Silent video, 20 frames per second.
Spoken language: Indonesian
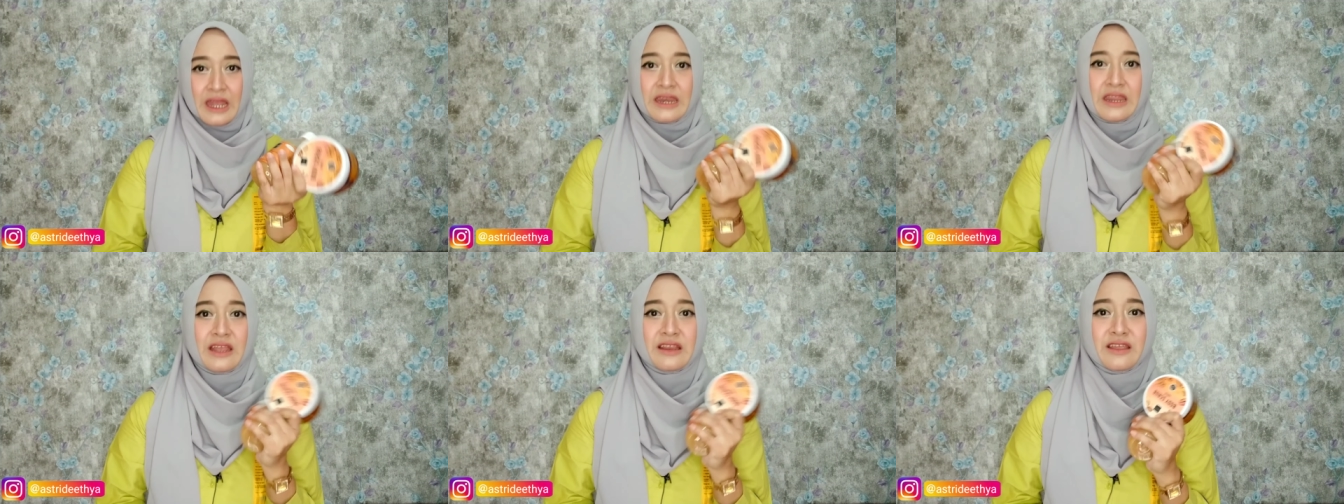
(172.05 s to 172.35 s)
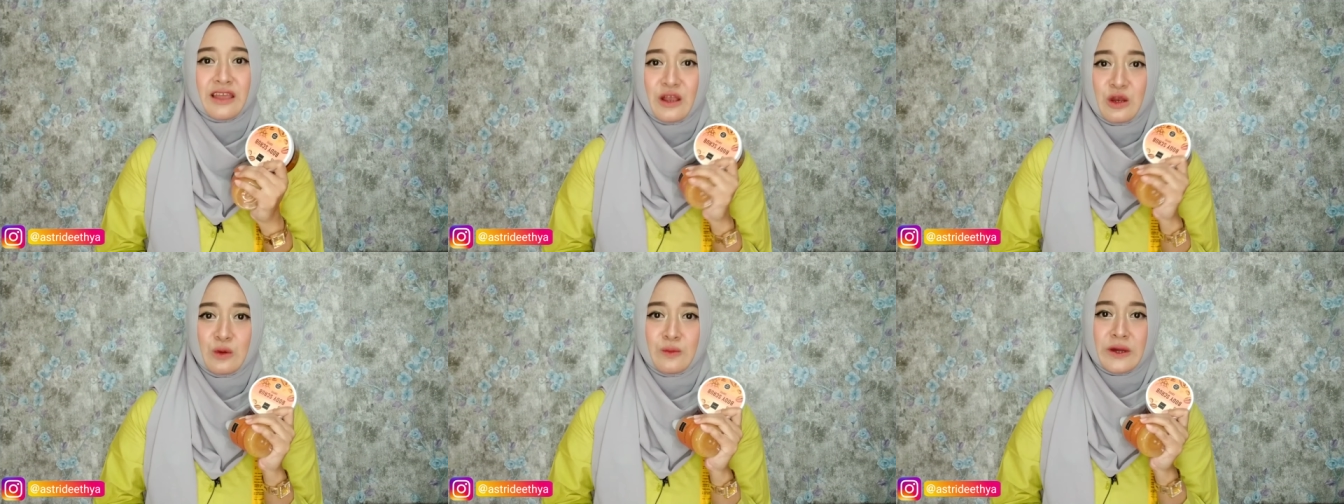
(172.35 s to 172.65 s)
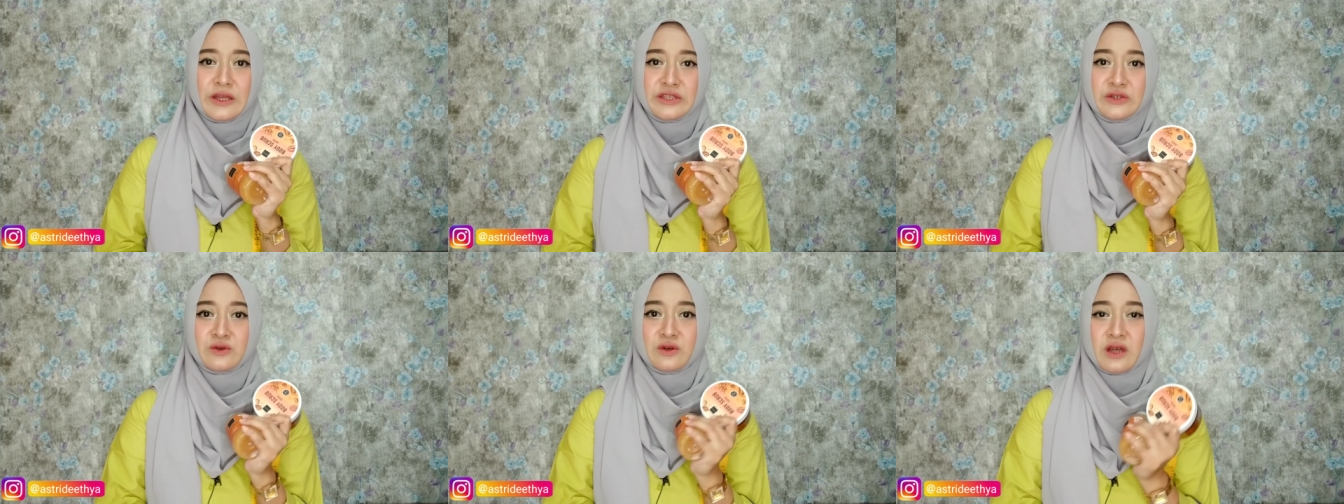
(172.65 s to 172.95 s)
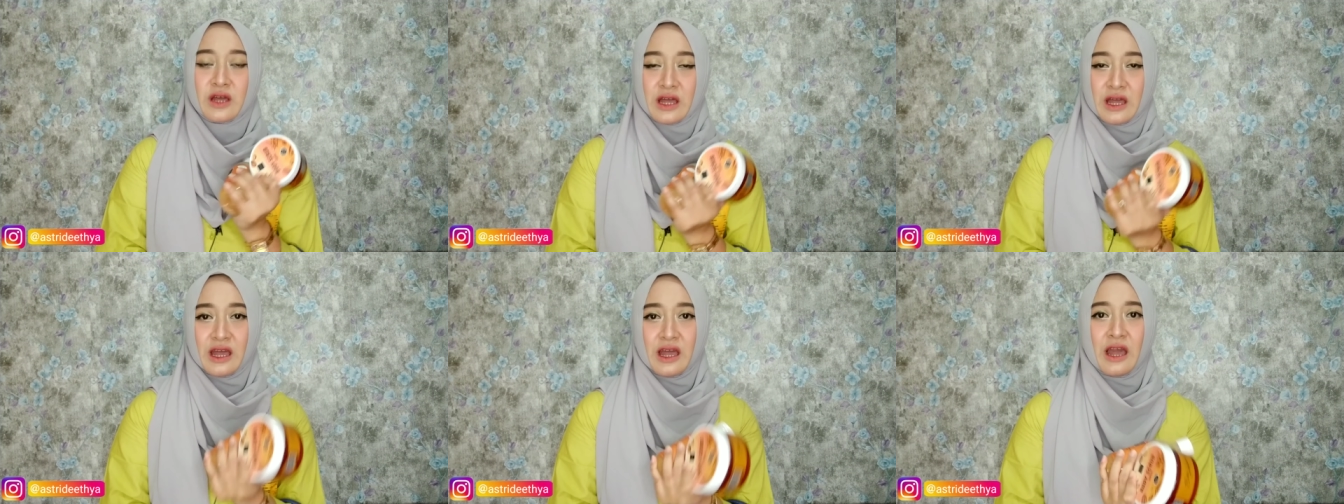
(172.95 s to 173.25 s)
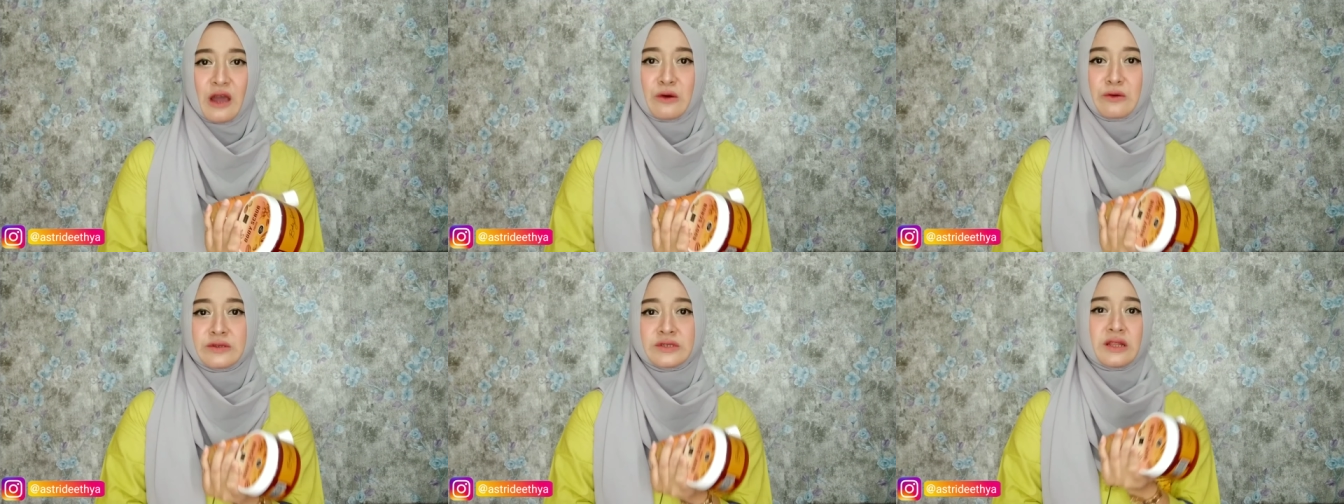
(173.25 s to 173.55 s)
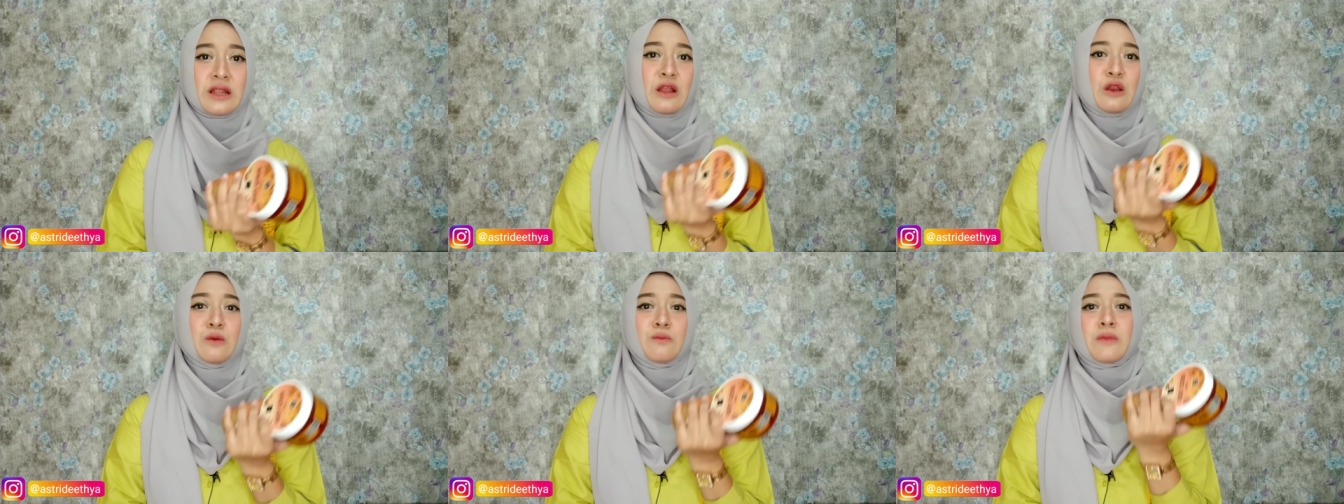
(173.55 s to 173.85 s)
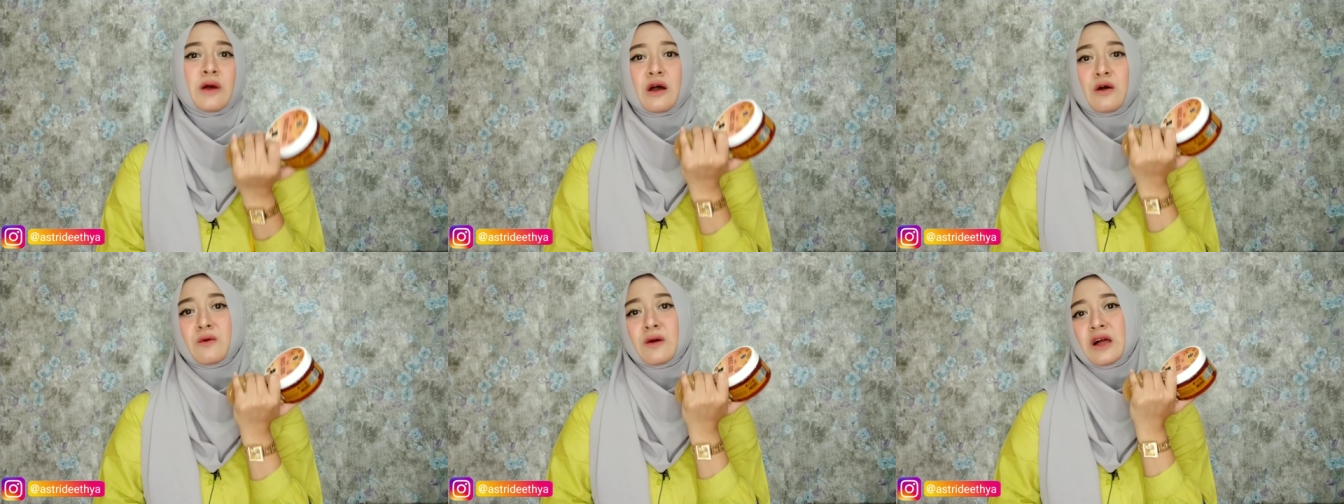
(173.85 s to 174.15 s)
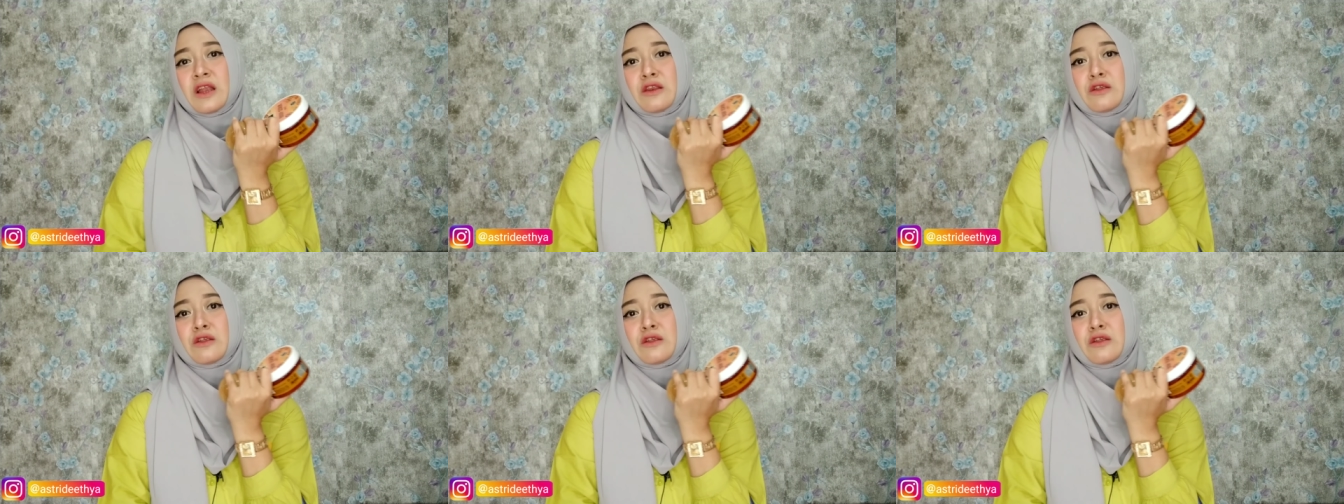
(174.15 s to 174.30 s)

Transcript: Dan gak lupa juga aku selalu bawa